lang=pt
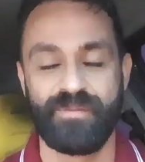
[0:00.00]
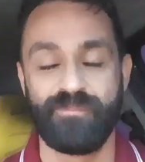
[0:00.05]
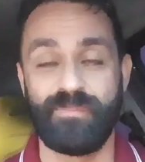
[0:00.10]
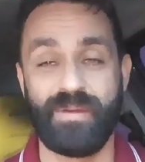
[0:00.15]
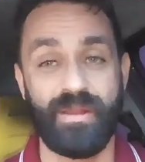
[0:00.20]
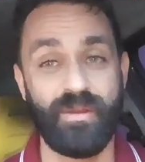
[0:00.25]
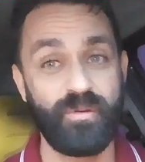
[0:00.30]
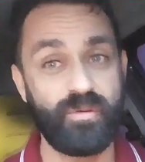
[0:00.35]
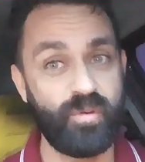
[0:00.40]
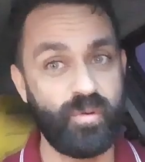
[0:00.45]

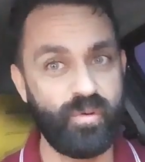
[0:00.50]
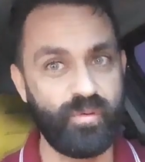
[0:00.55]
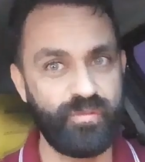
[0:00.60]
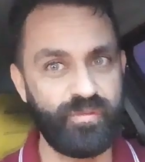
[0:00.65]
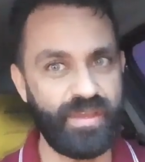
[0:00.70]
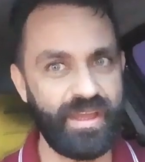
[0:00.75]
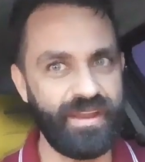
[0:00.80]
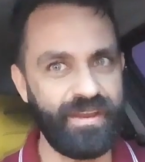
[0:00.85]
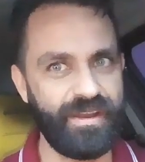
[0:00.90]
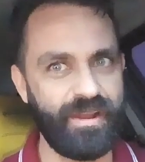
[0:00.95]
Maluco o
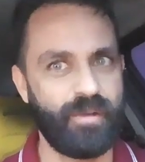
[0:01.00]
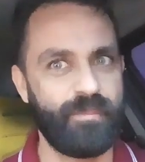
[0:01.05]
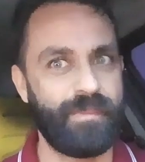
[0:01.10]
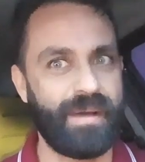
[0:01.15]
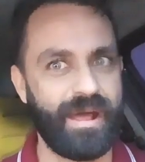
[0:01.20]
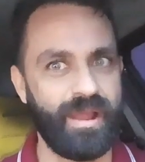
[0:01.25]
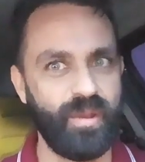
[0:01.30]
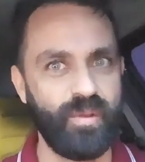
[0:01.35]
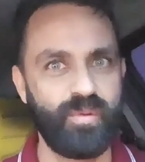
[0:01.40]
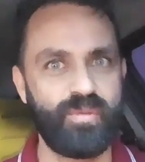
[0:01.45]
governo não,
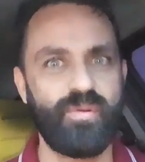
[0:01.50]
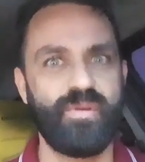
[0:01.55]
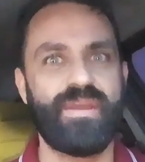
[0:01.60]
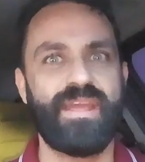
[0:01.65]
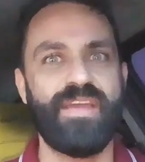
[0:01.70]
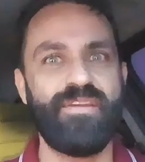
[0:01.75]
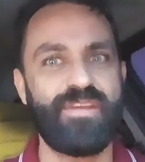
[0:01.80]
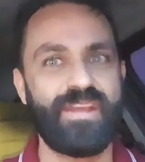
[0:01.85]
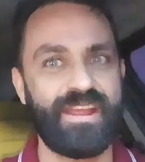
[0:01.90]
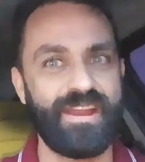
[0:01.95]
maluco
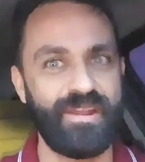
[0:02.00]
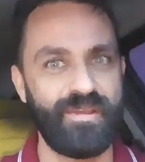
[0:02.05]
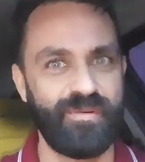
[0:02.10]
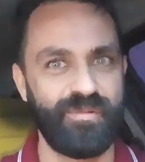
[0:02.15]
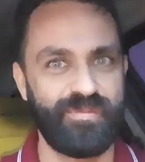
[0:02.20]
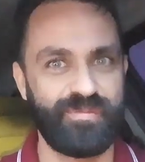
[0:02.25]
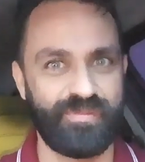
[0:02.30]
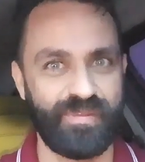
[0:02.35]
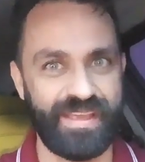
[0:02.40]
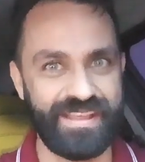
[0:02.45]
quem
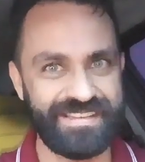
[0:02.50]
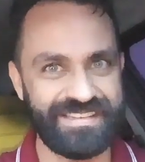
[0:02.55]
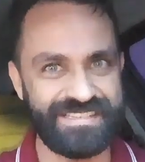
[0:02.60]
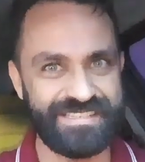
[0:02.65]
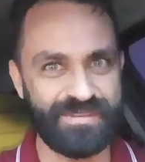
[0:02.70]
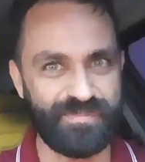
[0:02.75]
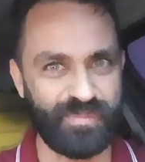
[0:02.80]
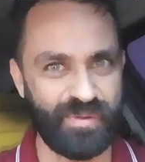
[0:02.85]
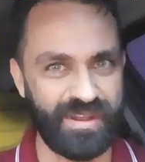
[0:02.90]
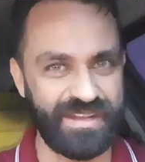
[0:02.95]
criou, fez
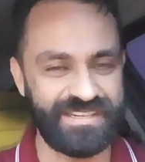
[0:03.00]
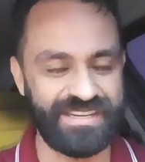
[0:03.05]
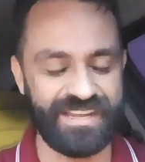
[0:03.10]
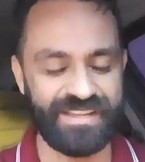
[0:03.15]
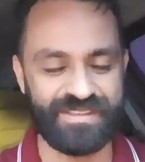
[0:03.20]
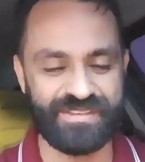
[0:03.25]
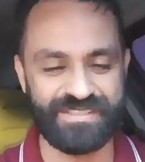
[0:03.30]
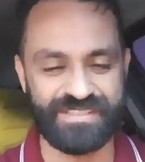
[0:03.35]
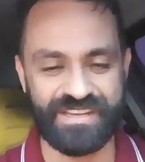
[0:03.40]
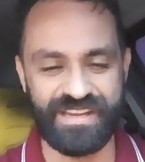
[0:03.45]
esse
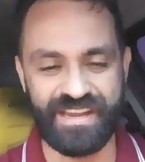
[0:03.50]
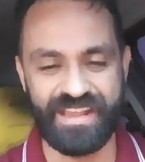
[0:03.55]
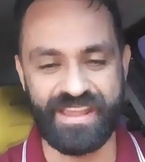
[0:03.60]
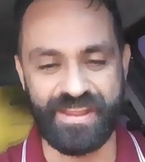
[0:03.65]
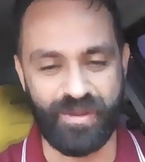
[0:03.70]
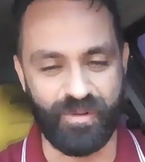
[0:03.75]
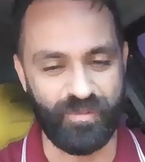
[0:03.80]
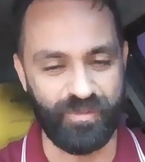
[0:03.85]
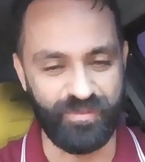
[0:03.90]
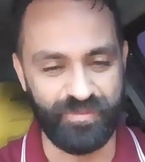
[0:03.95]
projeto de
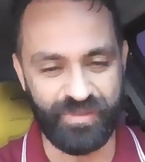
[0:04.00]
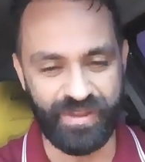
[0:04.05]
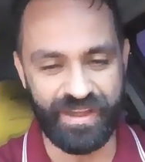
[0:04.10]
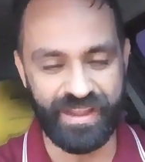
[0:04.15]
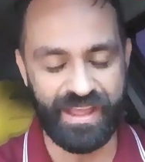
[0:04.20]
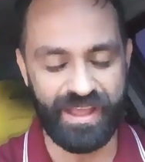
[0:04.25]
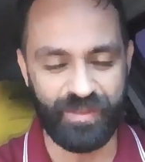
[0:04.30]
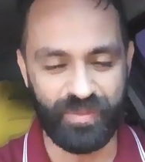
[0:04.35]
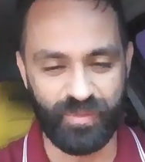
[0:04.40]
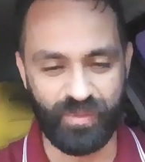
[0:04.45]
lei, algum
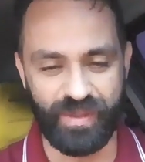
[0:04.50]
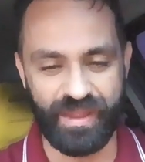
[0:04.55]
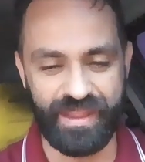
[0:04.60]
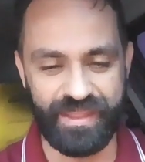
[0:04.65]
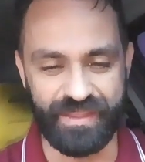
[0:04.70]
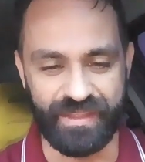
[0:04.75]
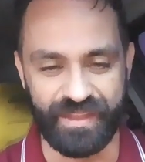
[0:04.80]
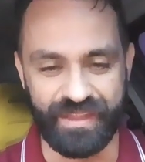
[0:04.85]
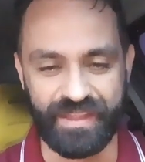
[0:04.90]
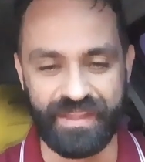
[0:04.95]
vereador
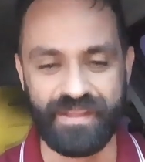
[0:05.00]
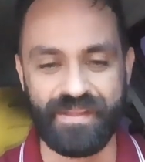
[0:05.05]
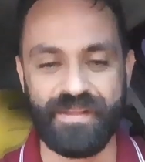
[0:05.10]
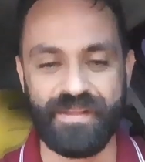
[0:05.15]
aí.